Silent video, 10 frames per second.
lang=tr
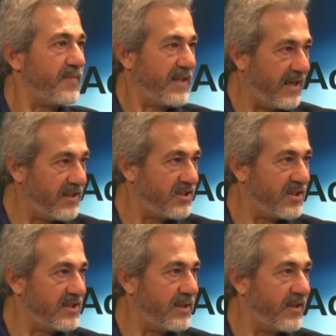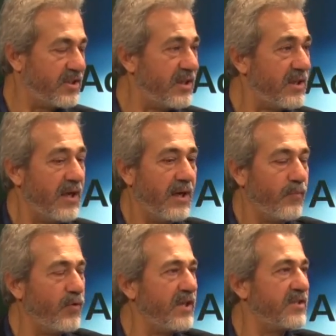kendinizi gizlemek için
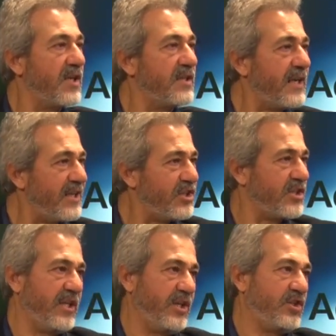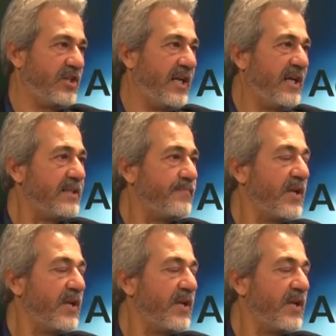bu insanlar içki de içtiler.